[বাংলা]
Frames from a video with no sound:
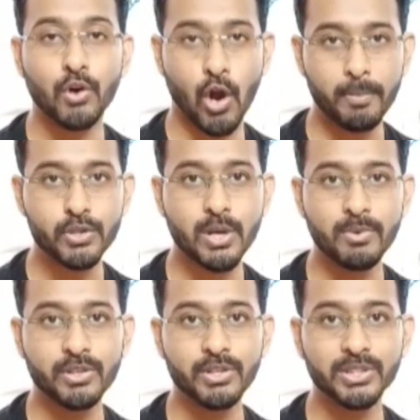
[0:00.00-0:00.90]
গল্প
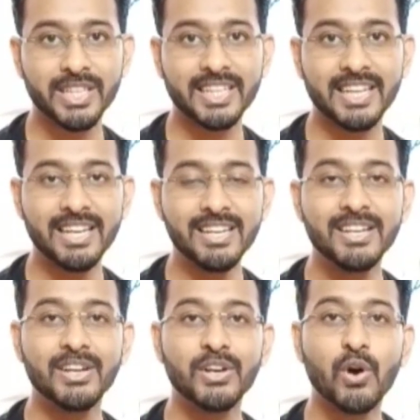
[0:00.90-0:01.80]
সমগ্রহ থেকে
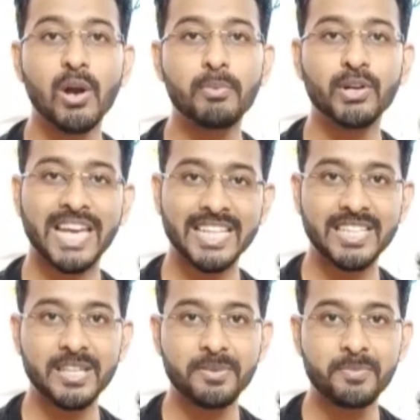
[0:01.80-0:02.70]
গল্প
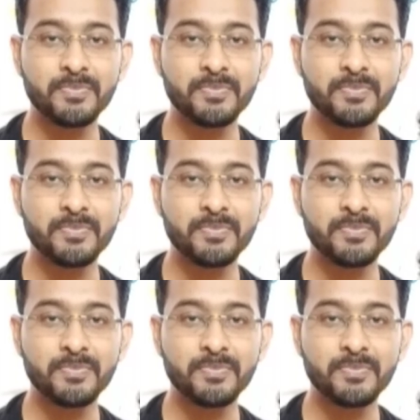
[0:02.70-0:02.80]
খেদি